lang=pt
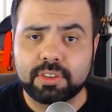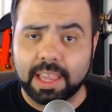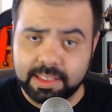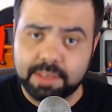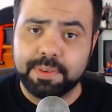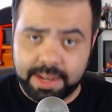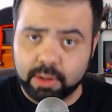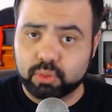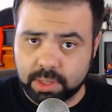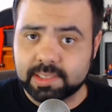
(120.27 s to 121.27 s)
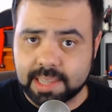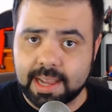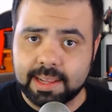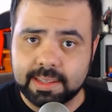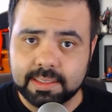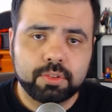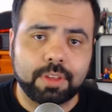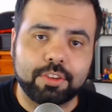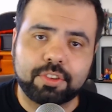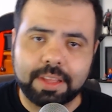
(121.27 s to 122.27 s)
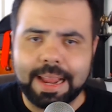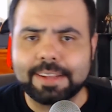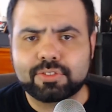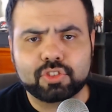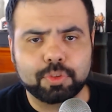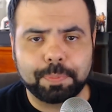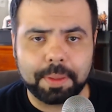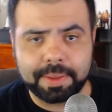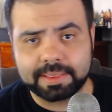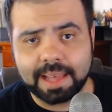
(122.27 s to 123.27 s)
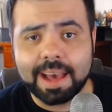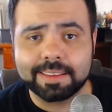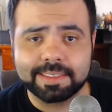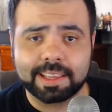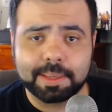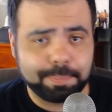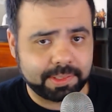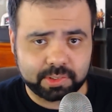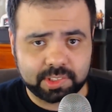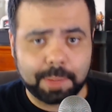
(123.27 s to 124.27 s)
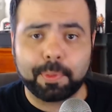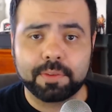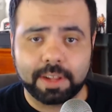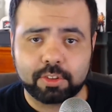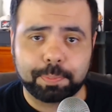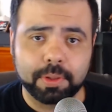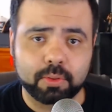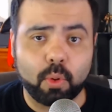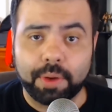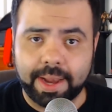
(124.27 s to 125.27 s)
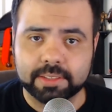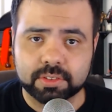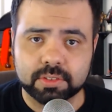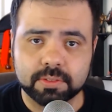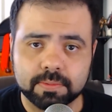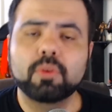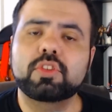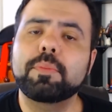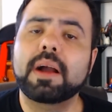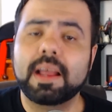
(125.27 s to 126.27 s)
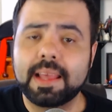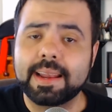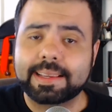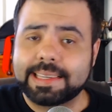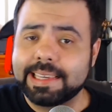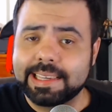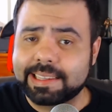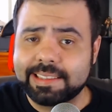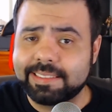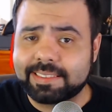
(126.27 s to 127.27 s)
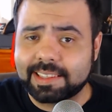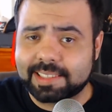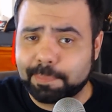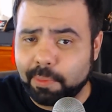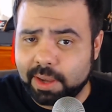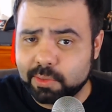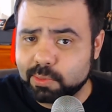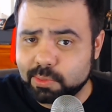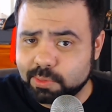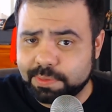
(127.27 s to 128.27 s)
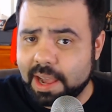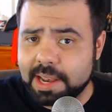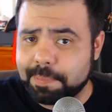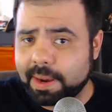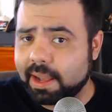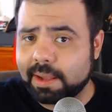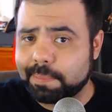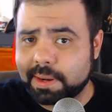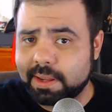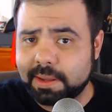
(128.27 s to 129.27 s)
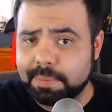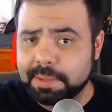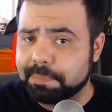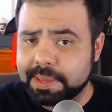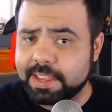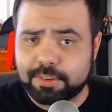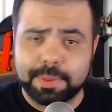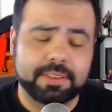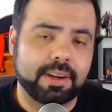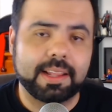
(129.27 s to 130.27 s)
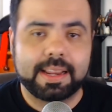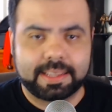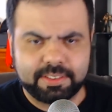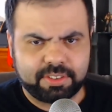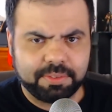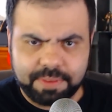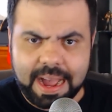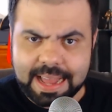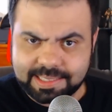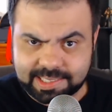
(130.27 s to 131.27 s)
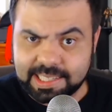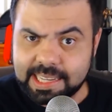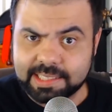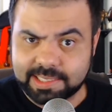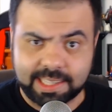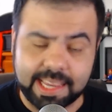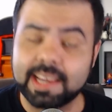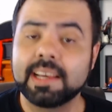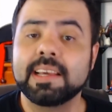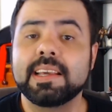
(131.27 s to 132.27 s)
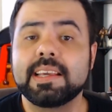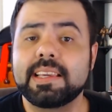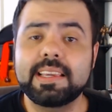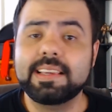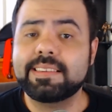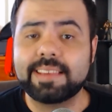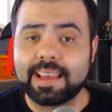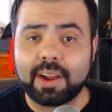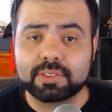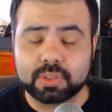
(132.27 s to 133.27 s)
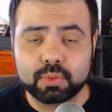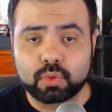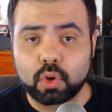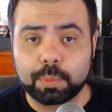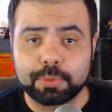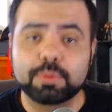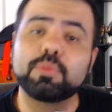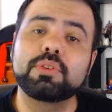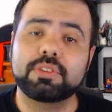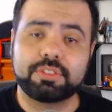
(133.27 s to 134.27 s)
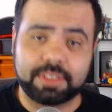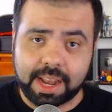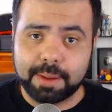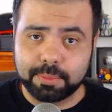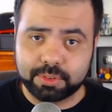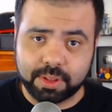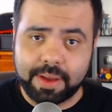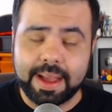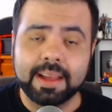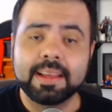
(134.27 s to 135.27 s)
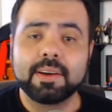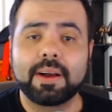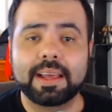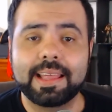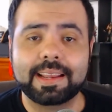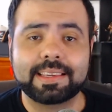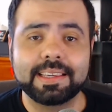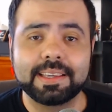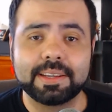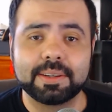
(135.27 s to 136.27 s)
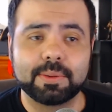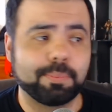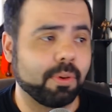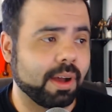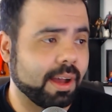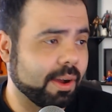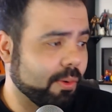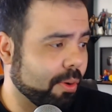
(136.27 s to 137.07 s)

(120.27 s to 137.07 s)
de quem deveria autorizar. Os tais créditos suplementares, né, que precisam ser aprovados pelo Congresso. Bom, tem uma galera que, que diz que essa porra não, não vale pra, pra abrir impeachment, tem uma galera que diz que vale, sim, não sei o quê. E em geral são os grupos muito extremos, não é? Uma galera que, porra,